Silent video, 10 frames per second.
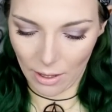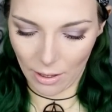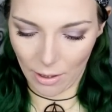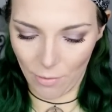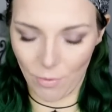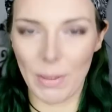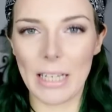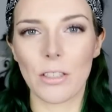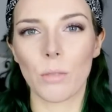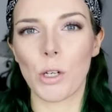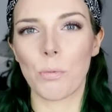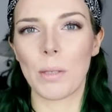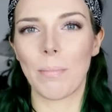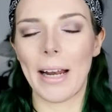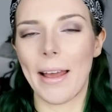äh, wenn man jetzt zum Beispiel
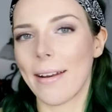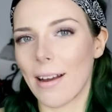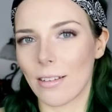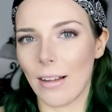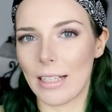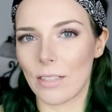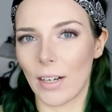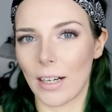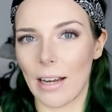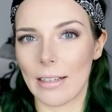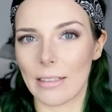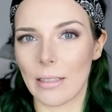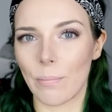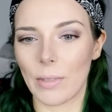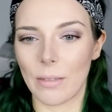mal Henna als Vergleich
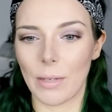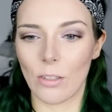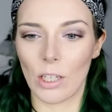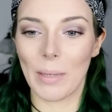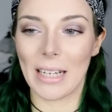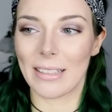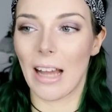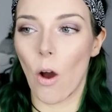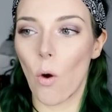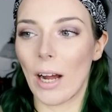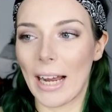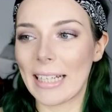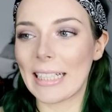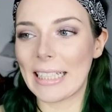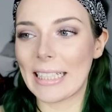nimmt, dann, ne, da sollte man das ja auch
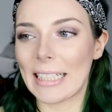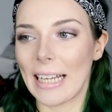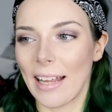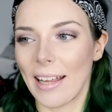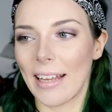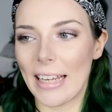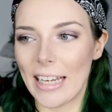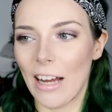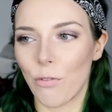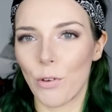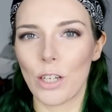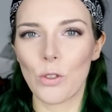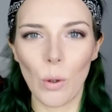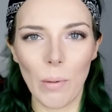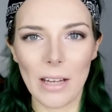eigentlich eher für
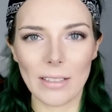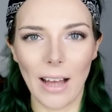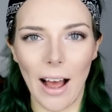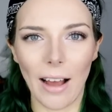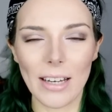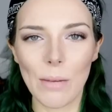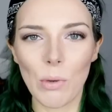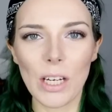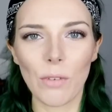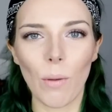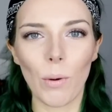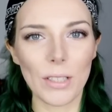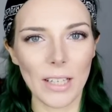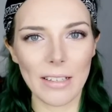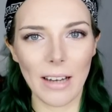naturbelassene Haare nehmen und nicht für
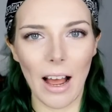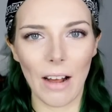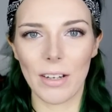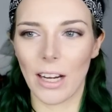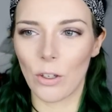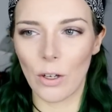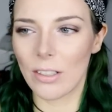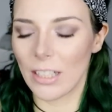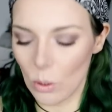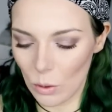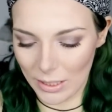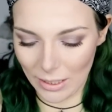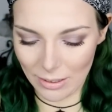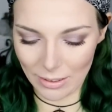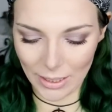blondierte Haare, weil da könnten die
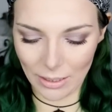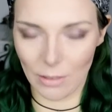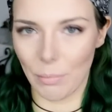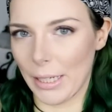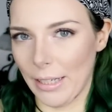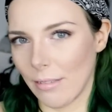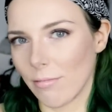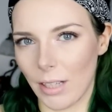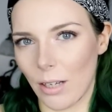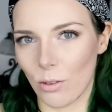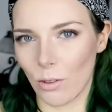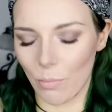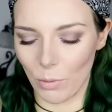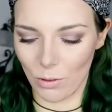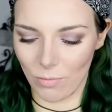lustigsten Dinge bei
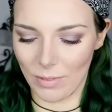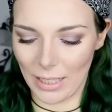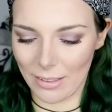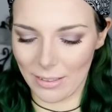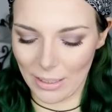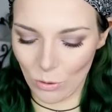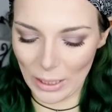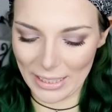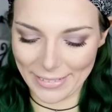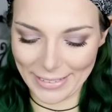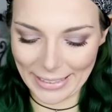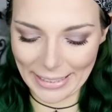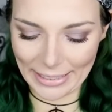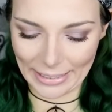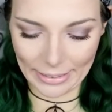rauskommen. Und das ist natürlich jetzt
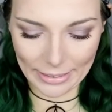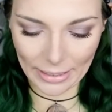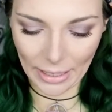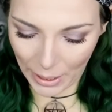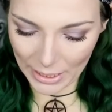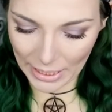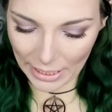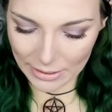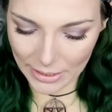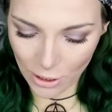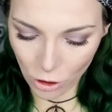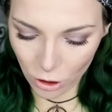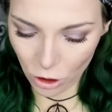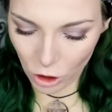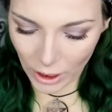ähnlich. Bei den
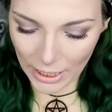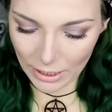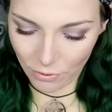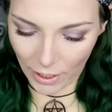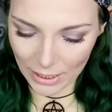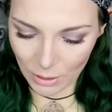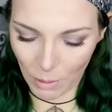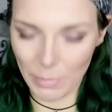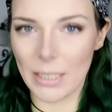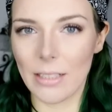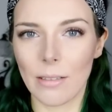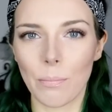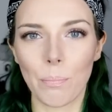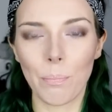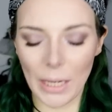Extensions strähnen, ich fange jetzt mal mit
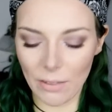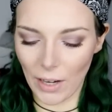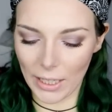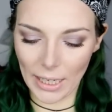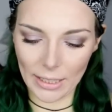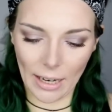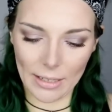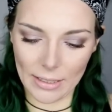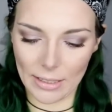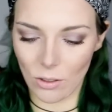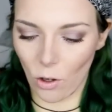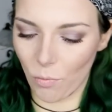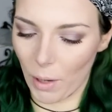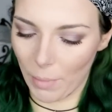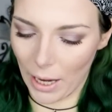diesen Pink-Varianten an, die ich jetzt auch auf
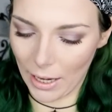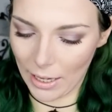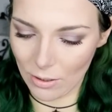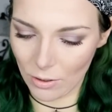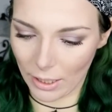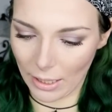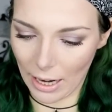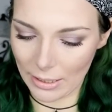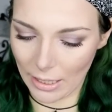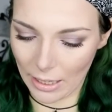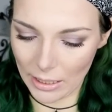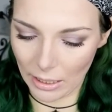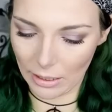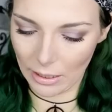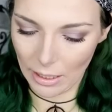meinem Haar hatte und danach die
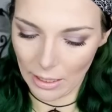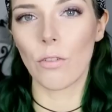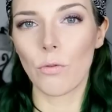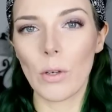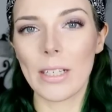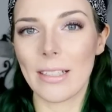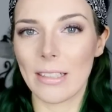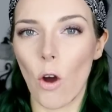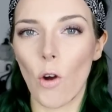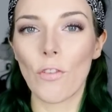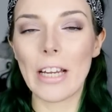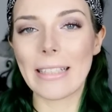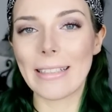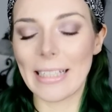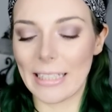anderen, wurde das ja auch
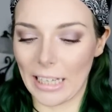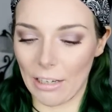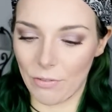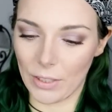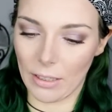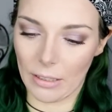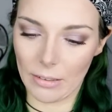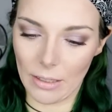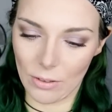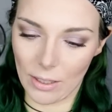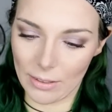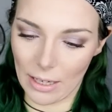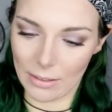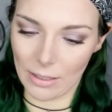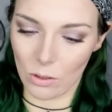wesentlich kräftiger. Ne? Also da sah
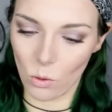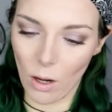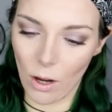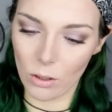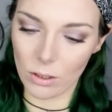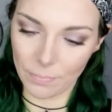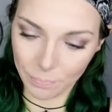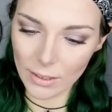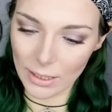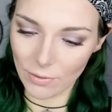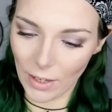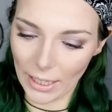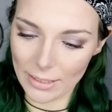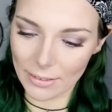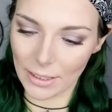es ja so aus. Das war
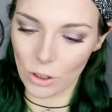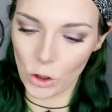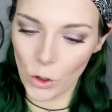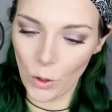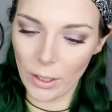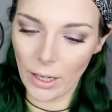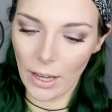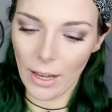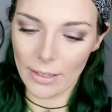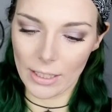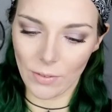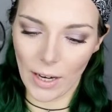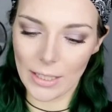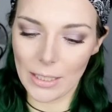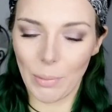ganz, ganz schön. Das
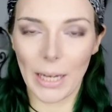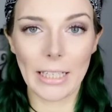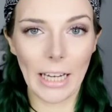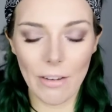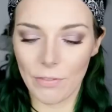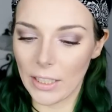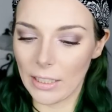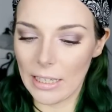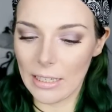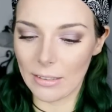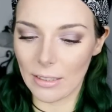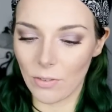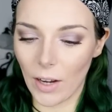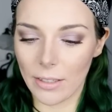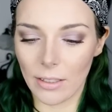waren die beiden kräftigen links. Das
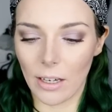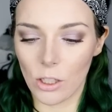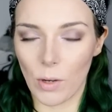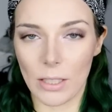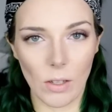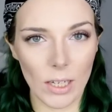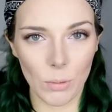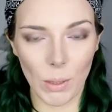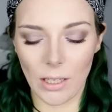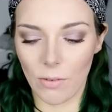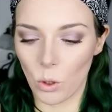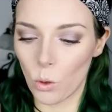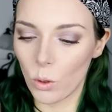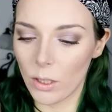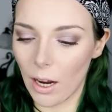waren ja schwarze Johannisbeersaft,
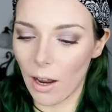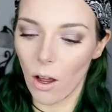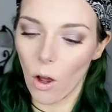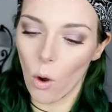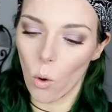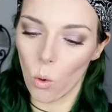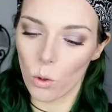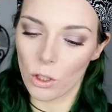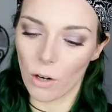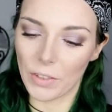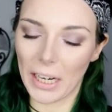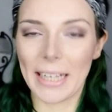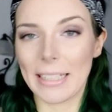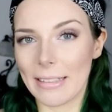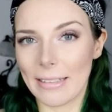Holunder und auf der
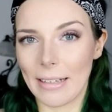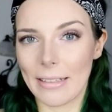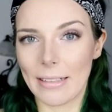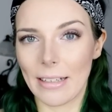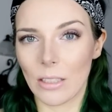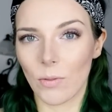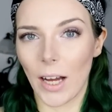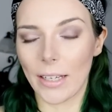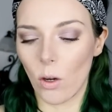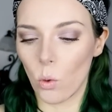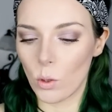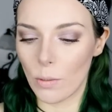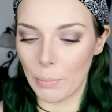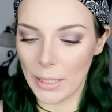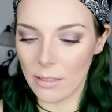rechten Seite, das war ja rote
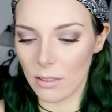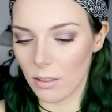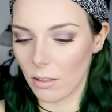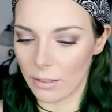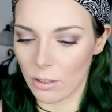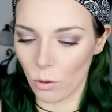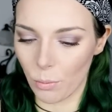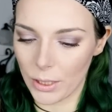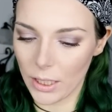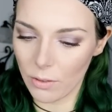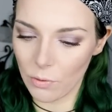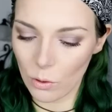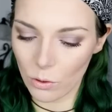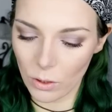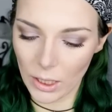Beete. Hat ja so bedingt
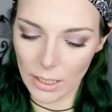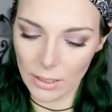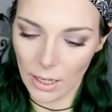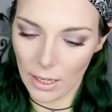funktioniert.